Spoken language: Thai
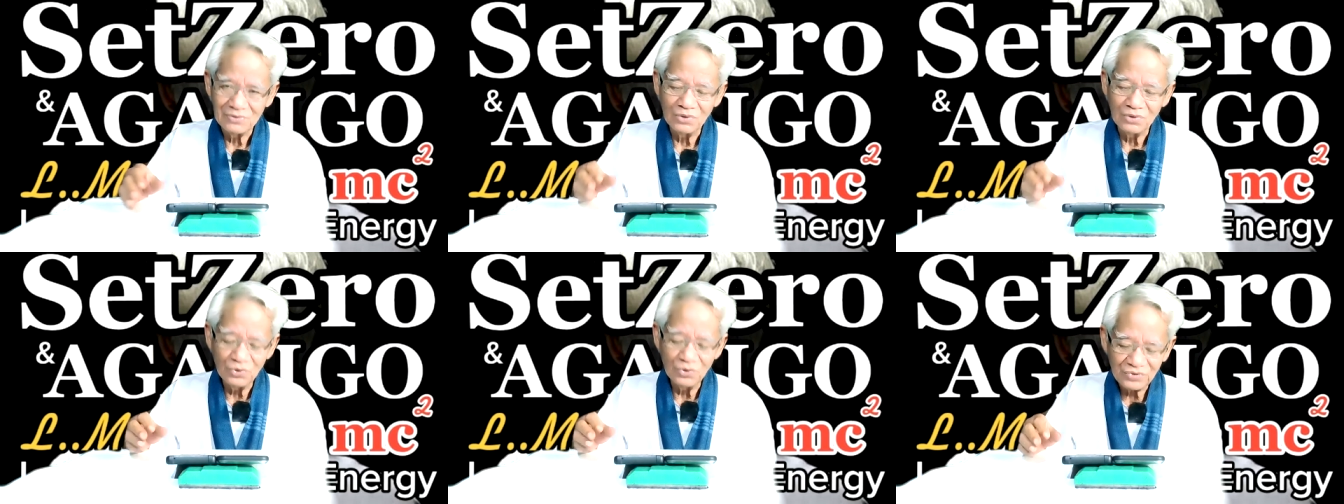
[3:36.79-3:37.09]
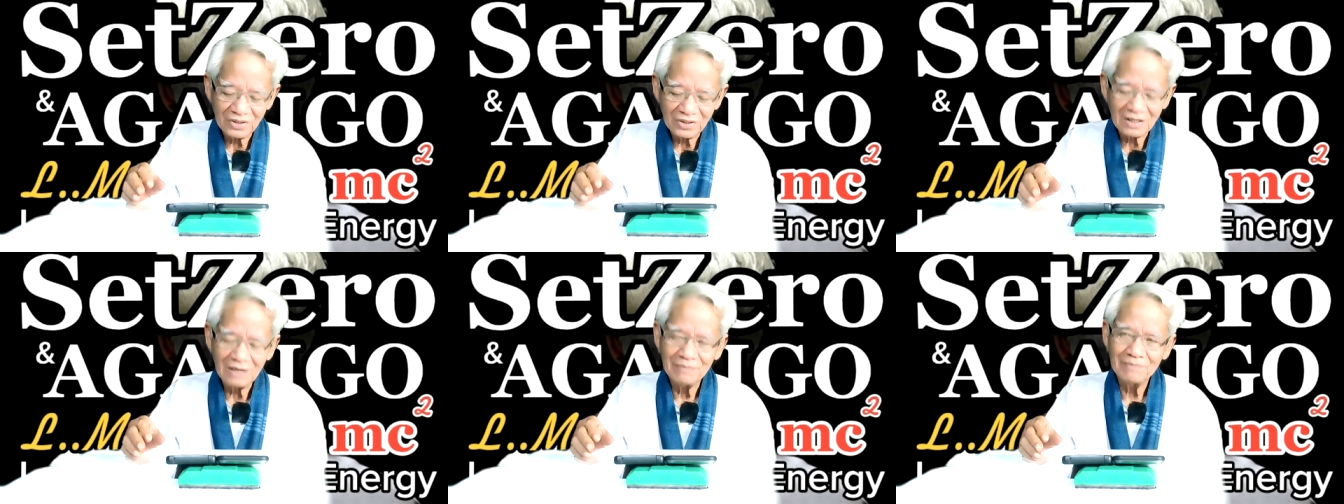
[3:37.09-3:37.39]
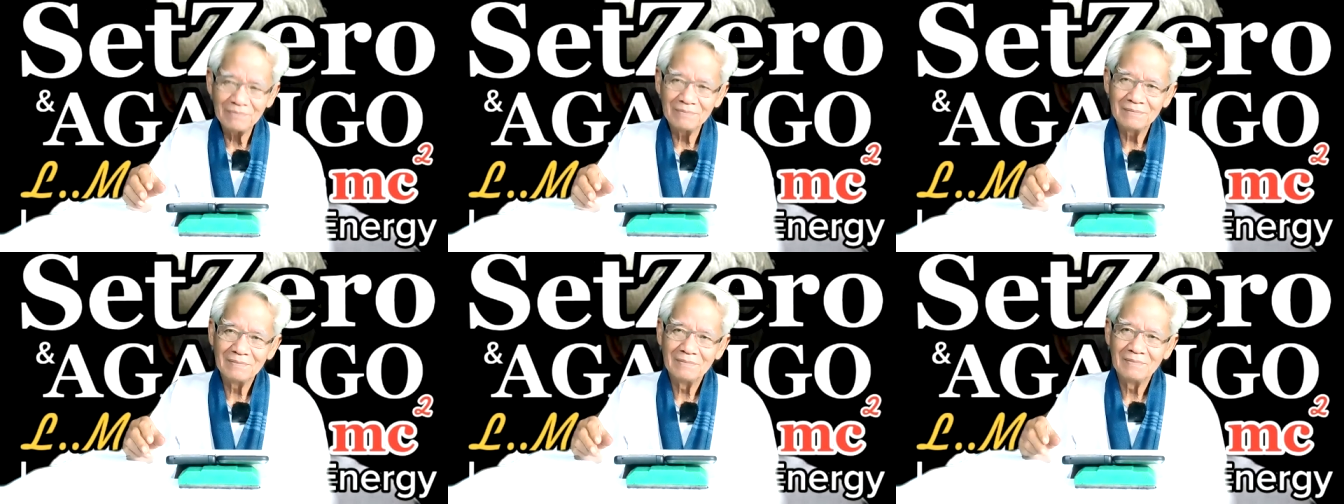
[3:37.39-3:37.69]
ดูสิครับ
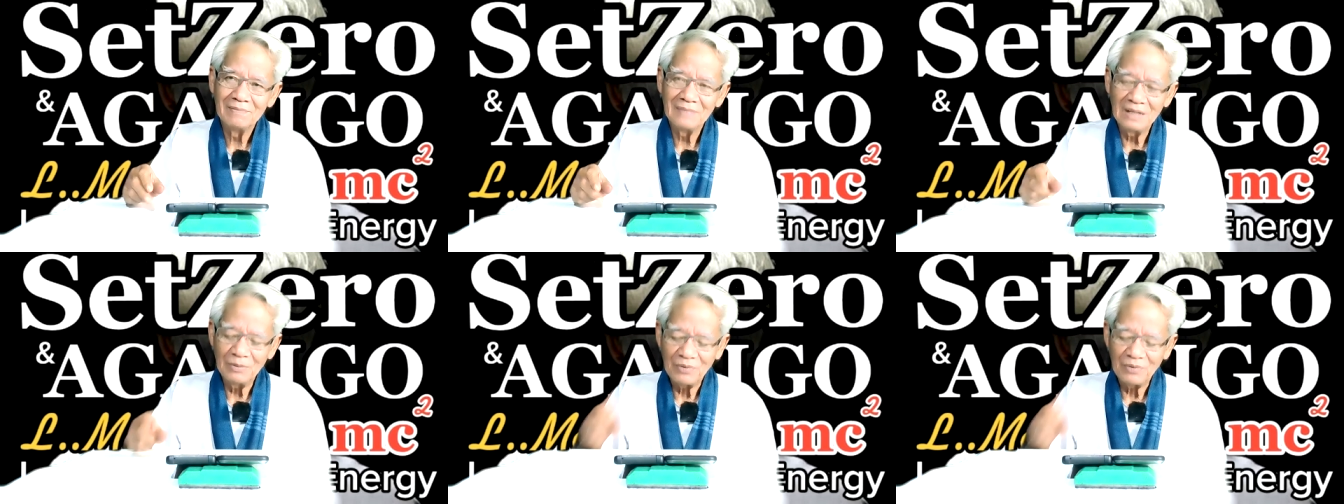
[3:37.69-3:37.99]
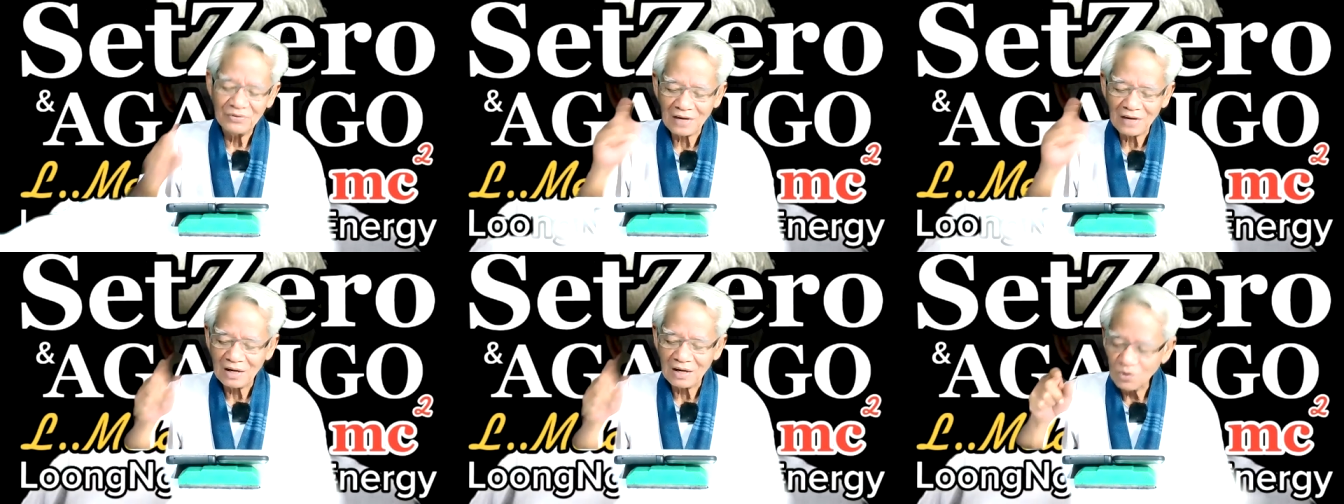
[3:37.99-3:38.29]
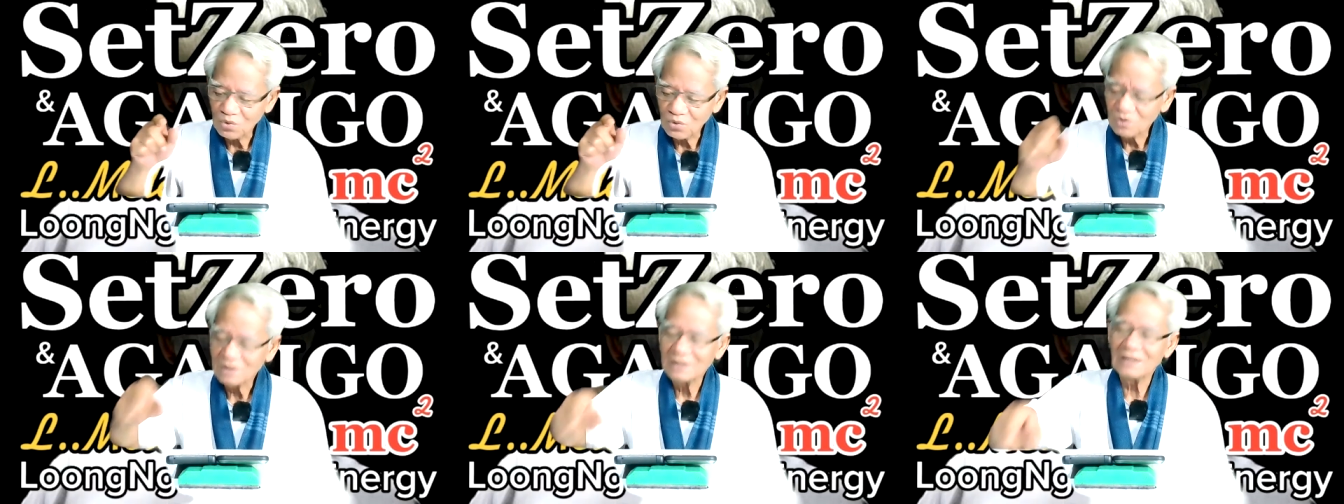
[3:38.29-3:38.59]
นี่ภาษา
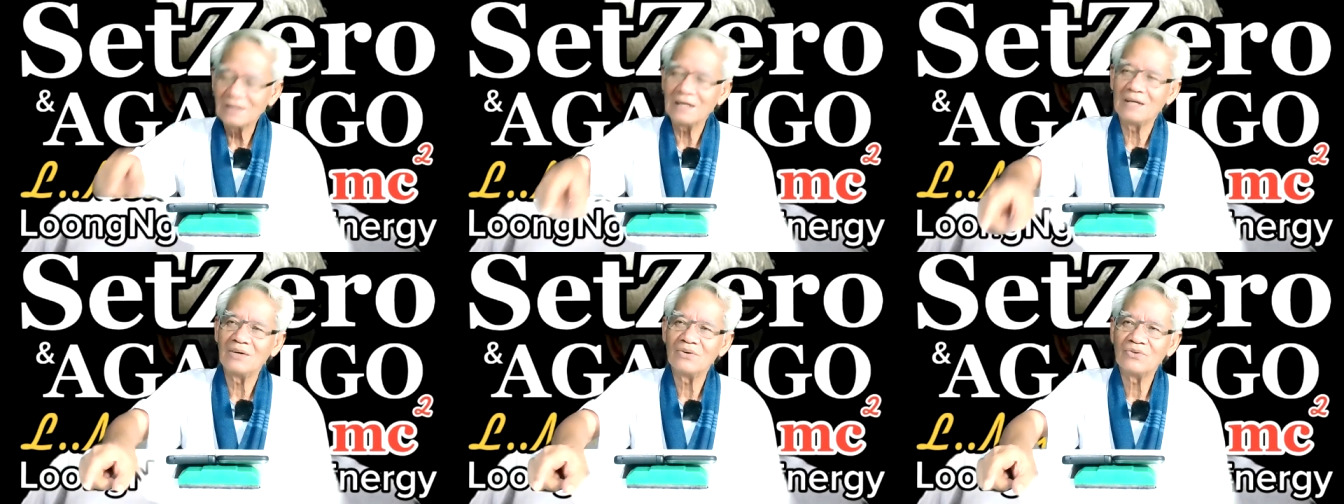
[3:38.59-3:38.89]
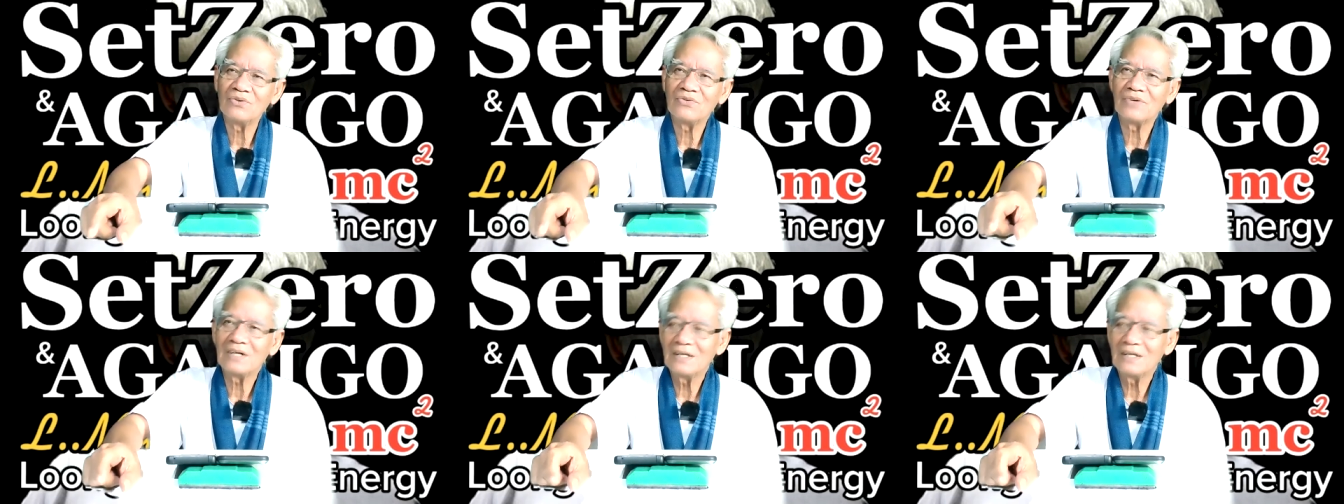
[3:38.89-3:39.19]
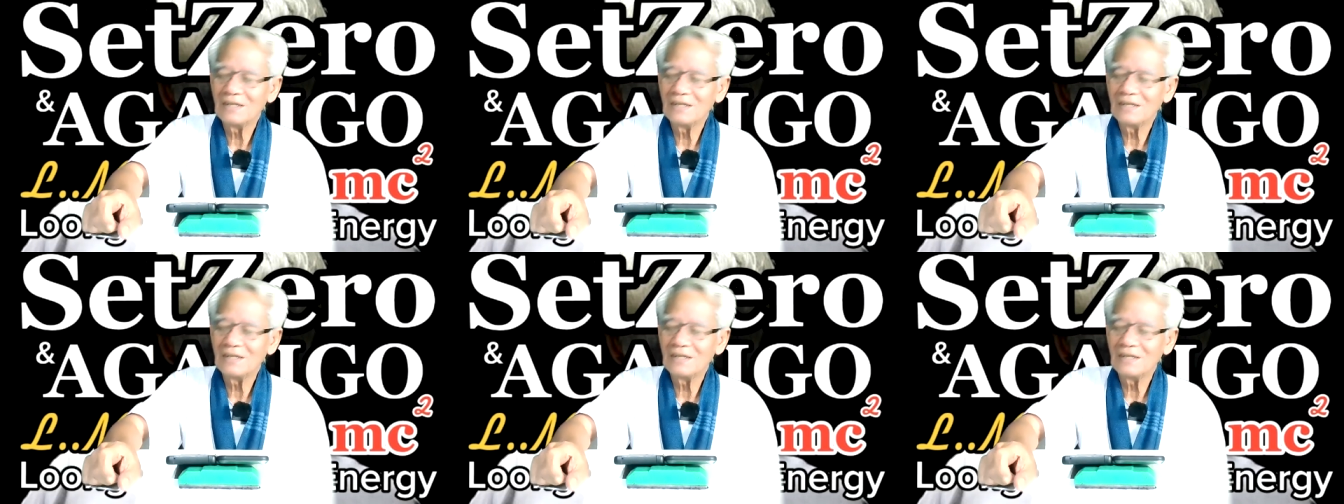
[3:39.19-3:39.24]
ลุงนะเนี่ยให้ดู